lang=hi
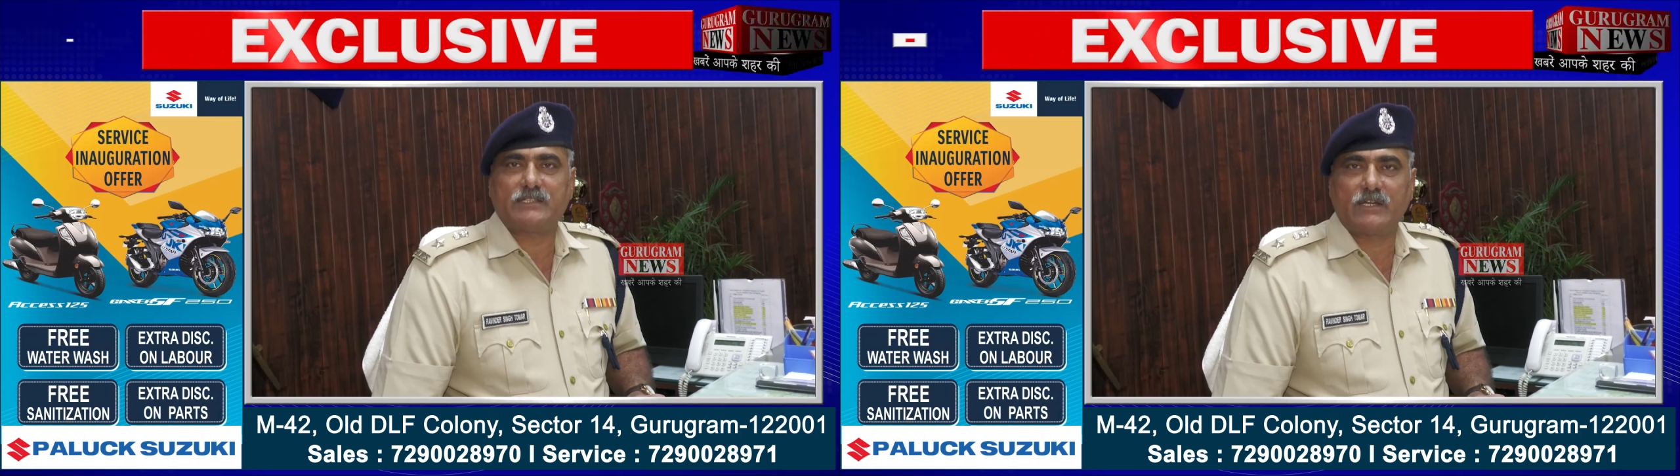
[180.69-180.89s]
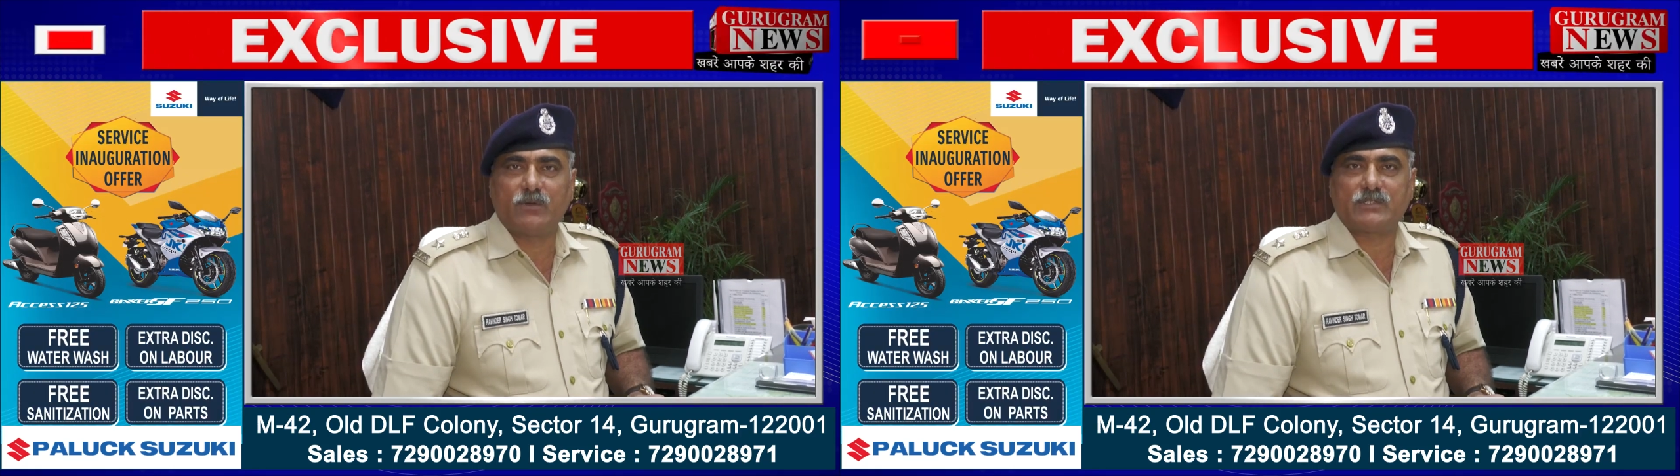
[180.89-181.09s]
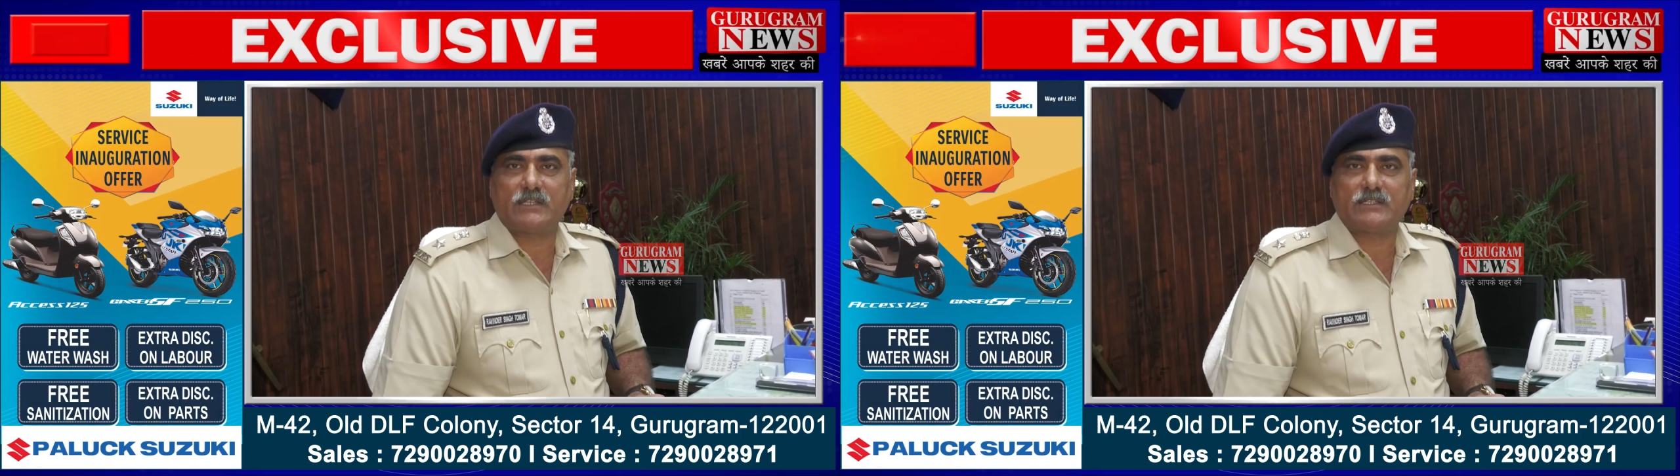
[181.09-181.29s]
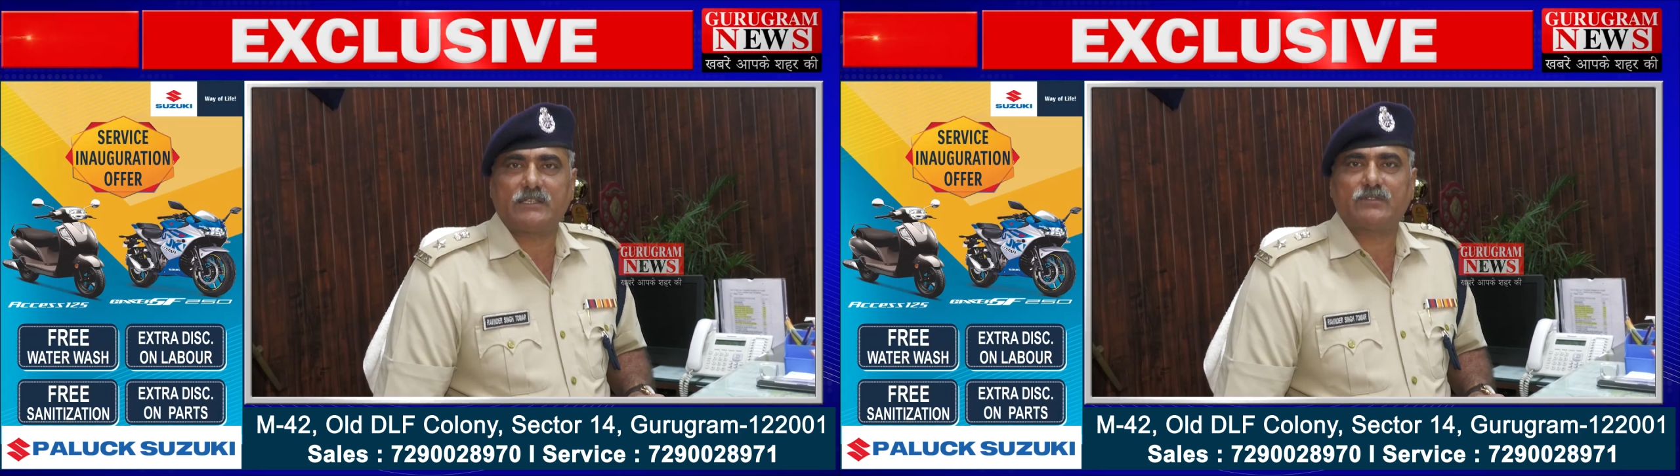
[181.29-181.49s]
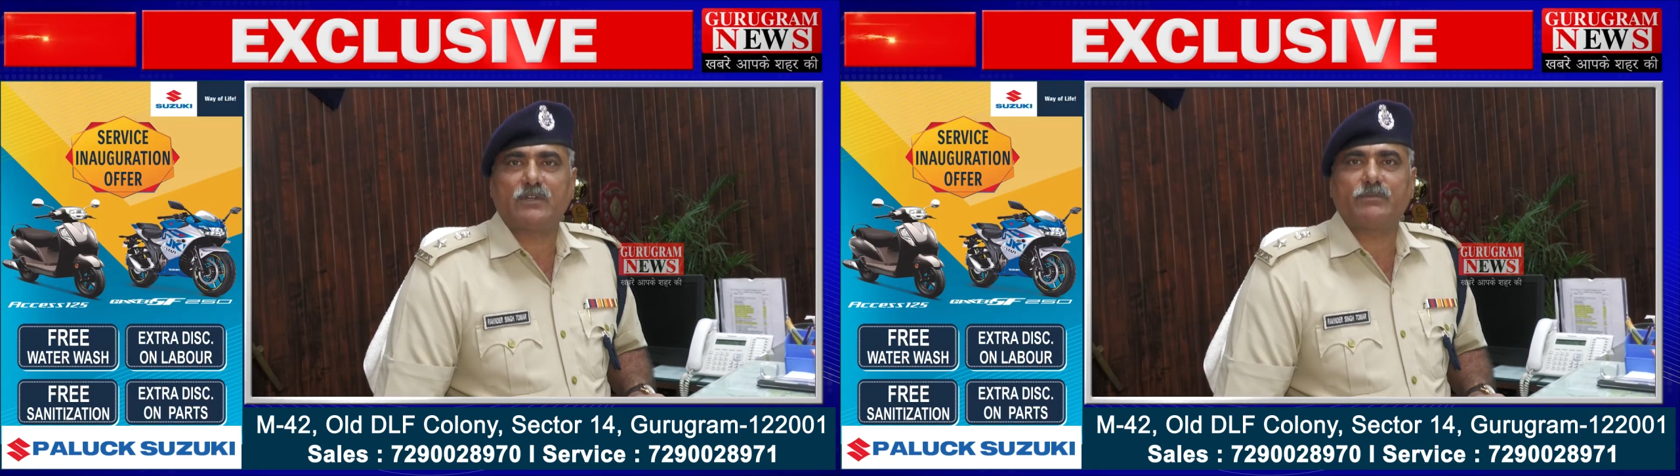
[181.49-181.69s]
जड्डोज आते
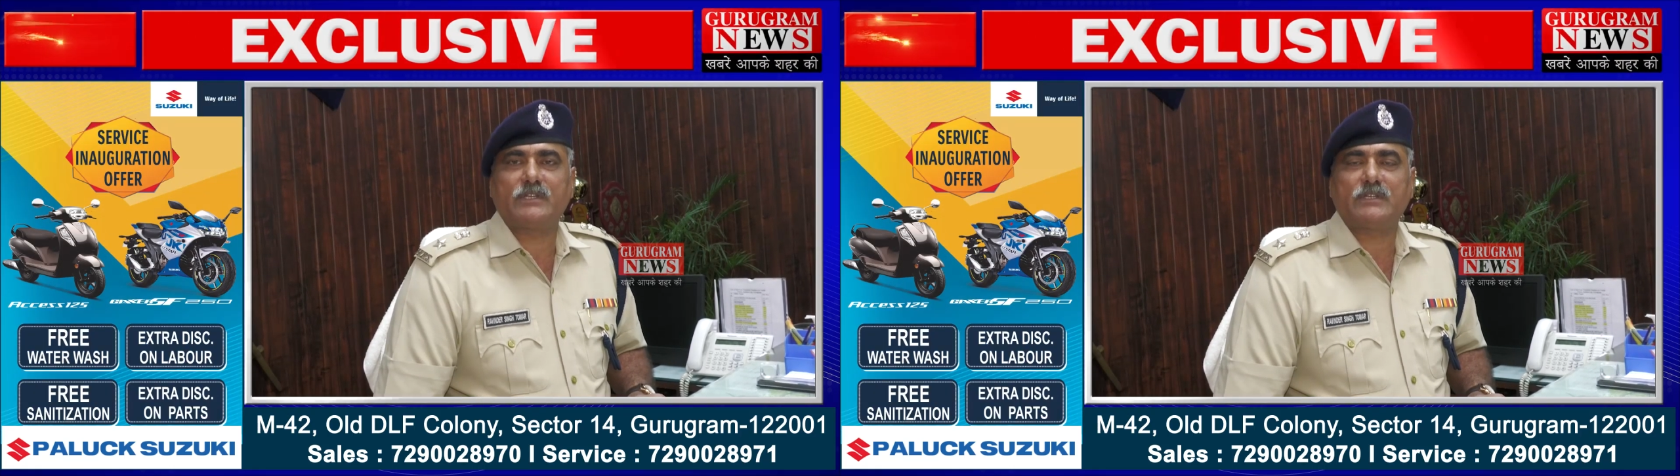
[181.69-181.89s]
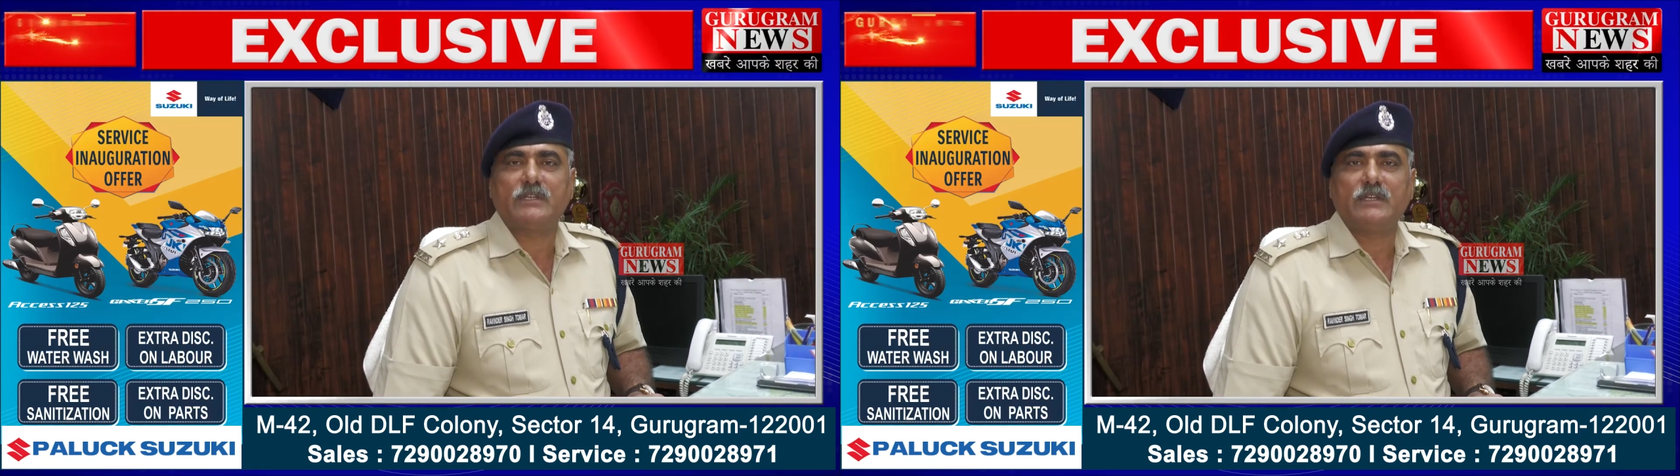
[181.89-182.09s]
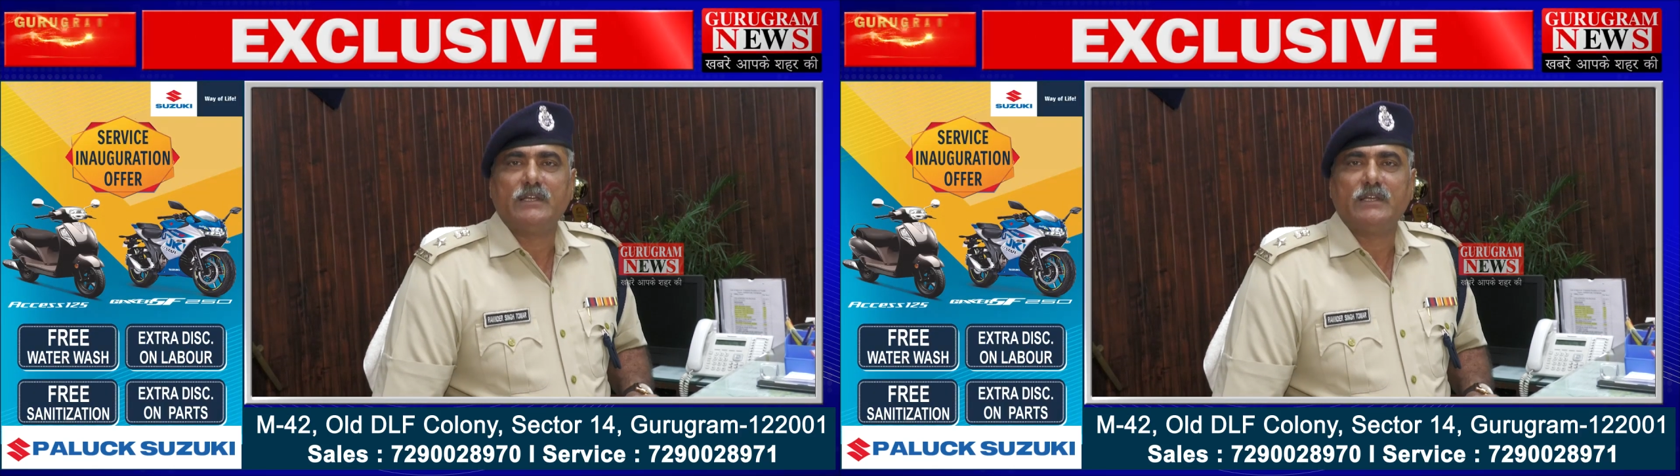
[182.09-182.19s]
हैं तो हम ये